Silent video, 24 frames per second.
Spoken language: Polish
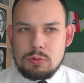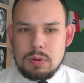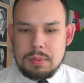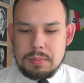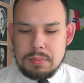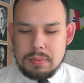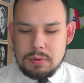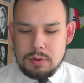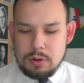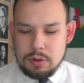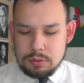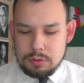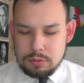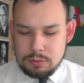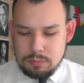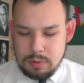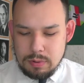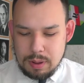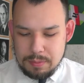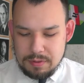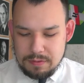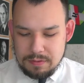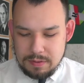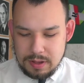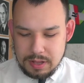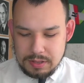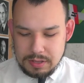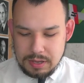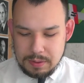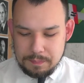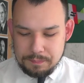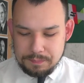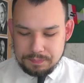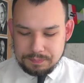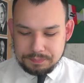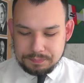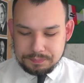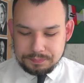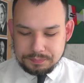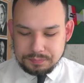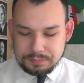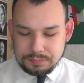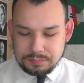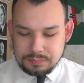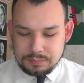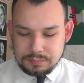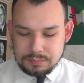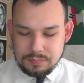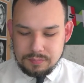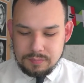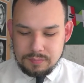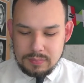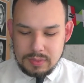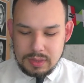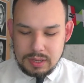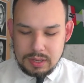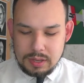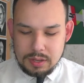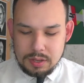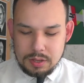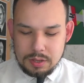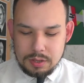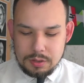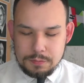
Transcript: odkłamywaniem E,